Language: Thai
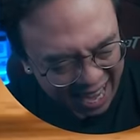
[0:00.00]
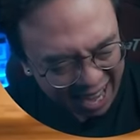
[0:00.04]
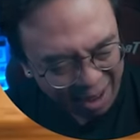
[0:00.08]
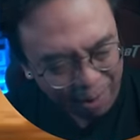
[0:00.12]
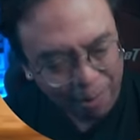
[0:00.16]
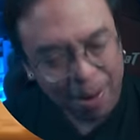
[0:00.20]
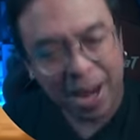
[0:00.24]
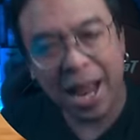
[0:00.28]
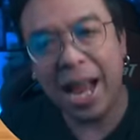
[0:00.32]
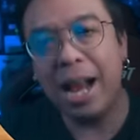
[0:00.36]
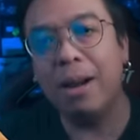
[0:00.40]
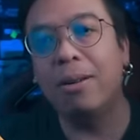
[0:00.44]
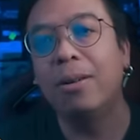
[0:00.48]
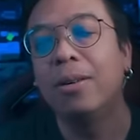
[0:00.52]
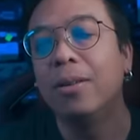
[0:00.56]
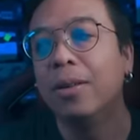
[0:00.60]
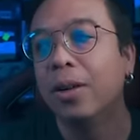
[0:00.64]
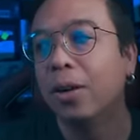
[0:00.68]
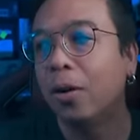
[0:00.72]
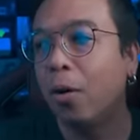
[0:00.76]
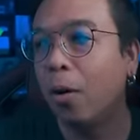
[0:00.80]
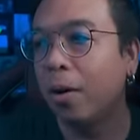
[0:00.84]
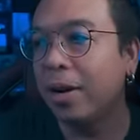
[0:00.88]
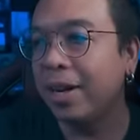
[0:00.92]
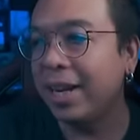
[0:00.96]
วเลว
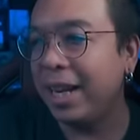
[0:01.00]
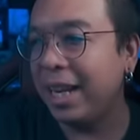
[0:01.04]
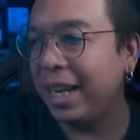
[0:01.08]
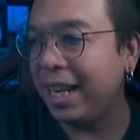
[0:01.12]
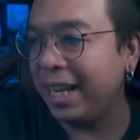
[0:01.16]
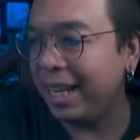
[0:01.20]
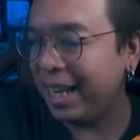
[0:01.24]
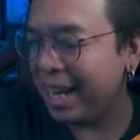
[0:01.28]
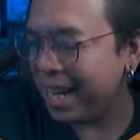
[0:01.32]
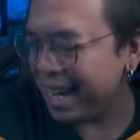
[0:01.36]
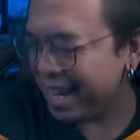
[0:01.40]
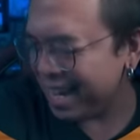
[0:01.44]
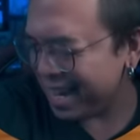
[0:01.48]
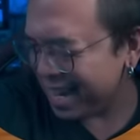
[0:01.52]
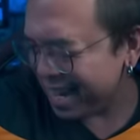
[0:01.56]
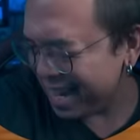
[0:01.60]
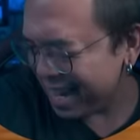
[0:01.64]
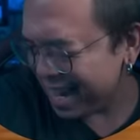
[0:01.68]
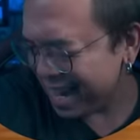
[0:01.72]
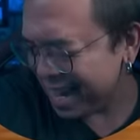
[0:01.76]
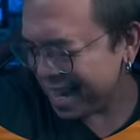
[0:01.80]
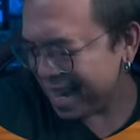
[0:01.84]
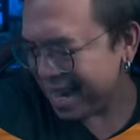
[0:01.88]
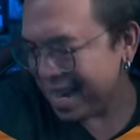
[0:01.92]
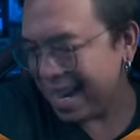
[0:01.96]
คนดีดี
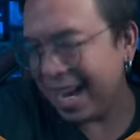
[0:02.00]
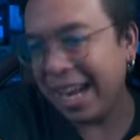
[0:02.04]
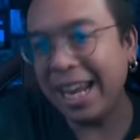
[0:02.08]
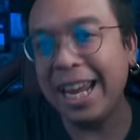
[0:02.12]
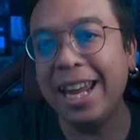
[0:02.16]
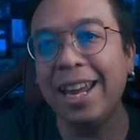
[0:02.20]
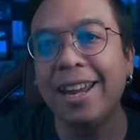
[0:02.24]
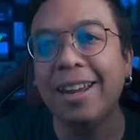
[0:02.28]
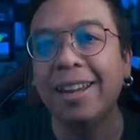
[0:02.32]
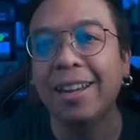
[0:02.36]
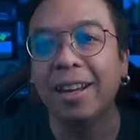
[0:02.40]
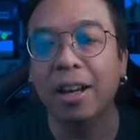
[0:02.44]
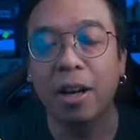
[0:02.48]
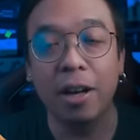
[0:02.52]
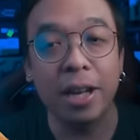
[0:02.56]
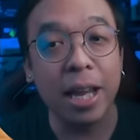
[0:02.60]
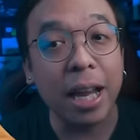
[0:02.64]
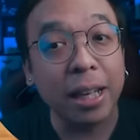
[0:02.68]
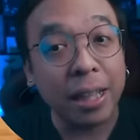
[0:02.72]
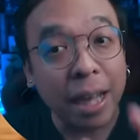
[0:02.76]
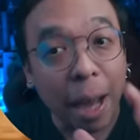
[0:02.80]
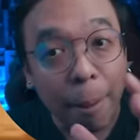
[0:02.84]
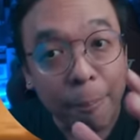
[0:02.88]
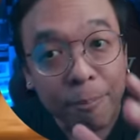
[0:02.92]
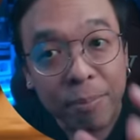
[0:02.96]
ดี ก็
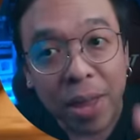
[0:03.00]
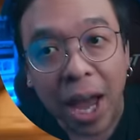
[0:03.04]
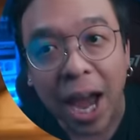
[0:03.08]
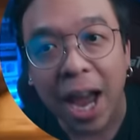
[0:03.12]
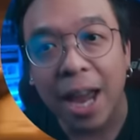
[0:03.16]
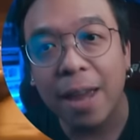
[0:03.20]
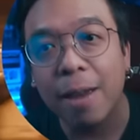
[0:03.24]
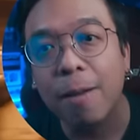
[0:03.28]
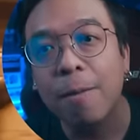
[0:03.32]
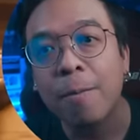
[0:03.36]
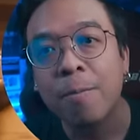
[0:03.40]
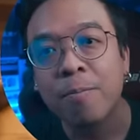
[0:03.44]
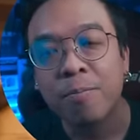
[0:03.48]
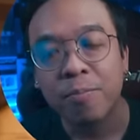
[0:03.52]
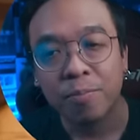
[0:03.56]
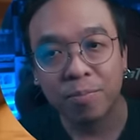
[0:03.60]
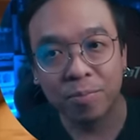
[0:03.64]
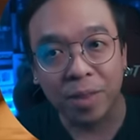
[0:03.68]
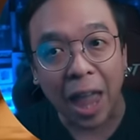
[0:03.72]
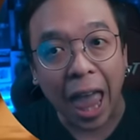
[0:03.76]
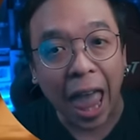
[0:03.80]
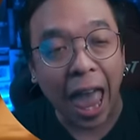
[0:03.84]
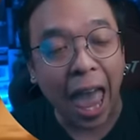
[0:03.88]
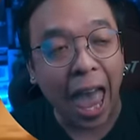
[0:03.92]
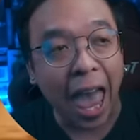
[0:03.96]
ยังทำได้
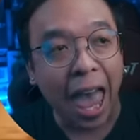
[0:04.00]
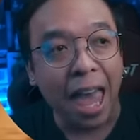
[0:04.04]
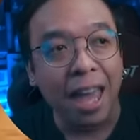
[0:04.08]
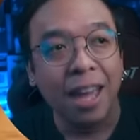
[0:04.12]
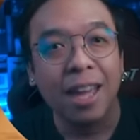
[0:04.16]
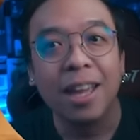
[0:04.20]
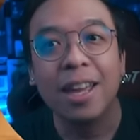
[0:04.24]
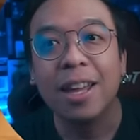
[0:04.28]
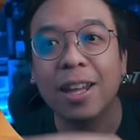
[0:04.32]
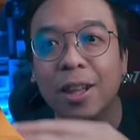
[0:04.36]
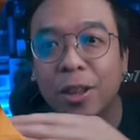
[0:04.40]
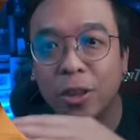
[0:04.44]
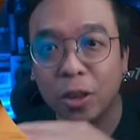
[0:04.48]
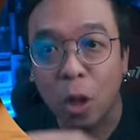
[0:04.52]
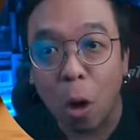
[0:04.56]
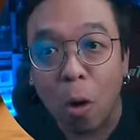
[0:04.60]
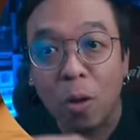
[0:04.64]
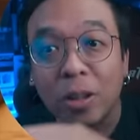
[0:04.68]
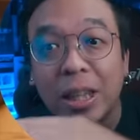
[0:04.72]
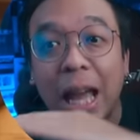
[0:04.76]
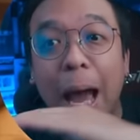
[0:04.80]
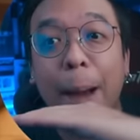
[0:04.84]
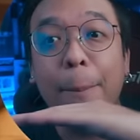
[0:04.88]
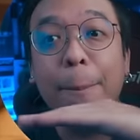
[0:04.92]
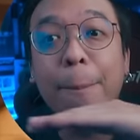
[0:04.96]
แต่ต้อง
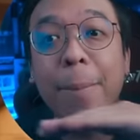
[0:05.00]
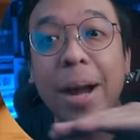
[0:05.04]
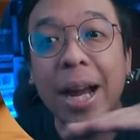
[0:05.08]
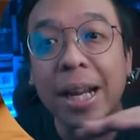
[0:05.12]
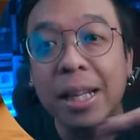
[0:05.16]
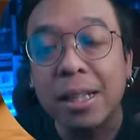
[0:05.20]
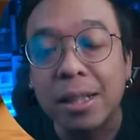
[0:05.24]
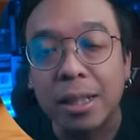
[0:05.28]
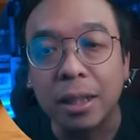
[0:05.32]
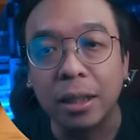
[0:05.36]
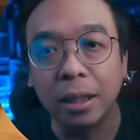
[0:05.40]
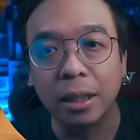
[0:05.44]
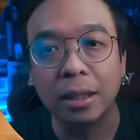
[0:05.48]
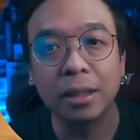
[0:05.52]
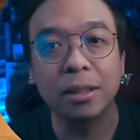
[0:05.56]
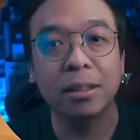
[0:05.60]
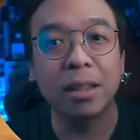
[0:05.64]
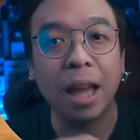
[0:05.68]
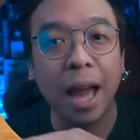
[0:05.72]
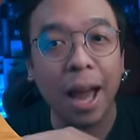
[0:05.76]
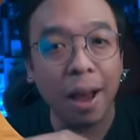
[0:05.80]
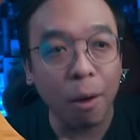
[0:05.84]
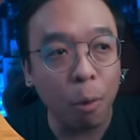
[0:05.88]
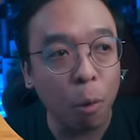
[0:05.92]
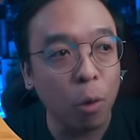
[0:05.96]
ทำให้ถึง
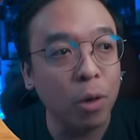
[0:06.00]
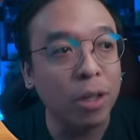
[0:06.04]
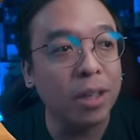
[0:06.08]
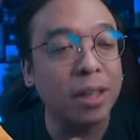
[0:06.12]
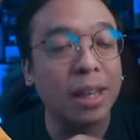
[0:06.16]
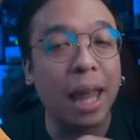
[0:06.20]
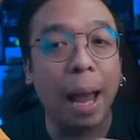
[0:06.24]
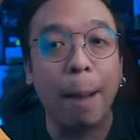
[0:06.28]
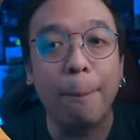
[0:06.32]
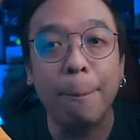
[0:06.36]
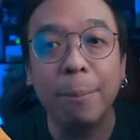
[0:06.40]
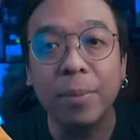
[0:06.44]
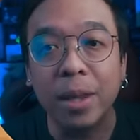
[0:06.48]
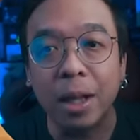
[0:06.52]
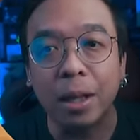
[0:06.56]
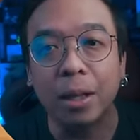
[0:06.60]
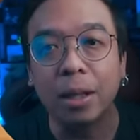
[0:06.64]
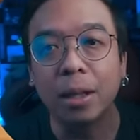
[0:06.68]
ถ้าคุณทำ